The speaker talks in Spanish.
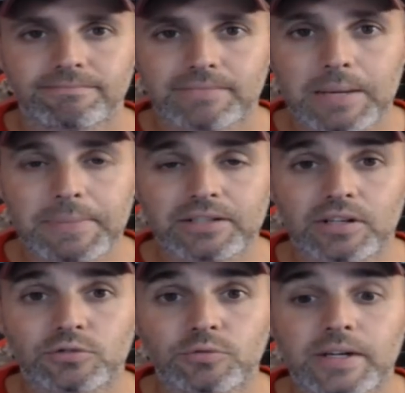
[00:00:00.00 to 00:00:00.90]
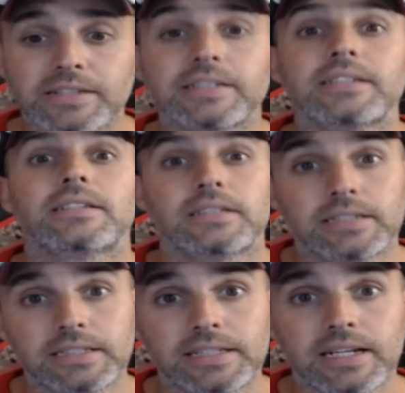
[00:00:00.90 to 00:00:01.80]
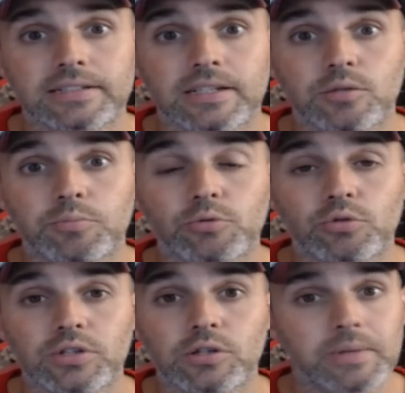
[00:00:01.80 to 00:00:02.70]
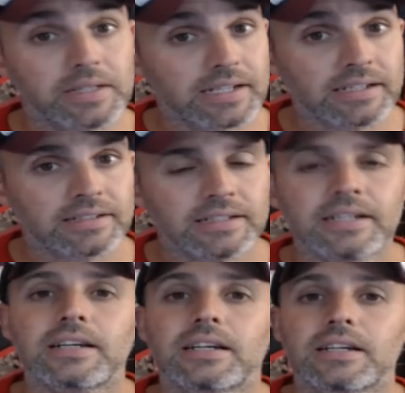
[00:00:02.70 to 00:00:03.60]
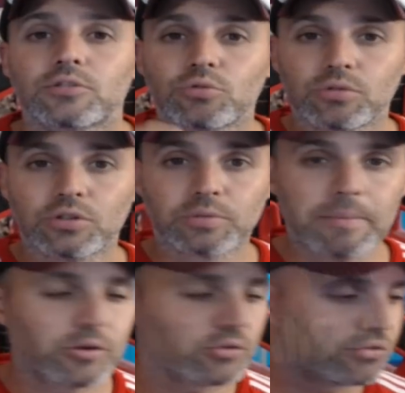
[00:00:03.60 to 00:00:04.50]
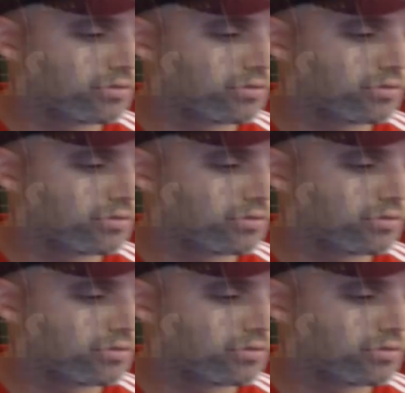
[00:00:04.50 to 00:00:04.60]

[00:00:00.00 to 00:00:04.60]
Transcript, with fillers: ¿Qué pasa con Ansu Fati y s 2.0? ¿Vendrá? Nos vemos.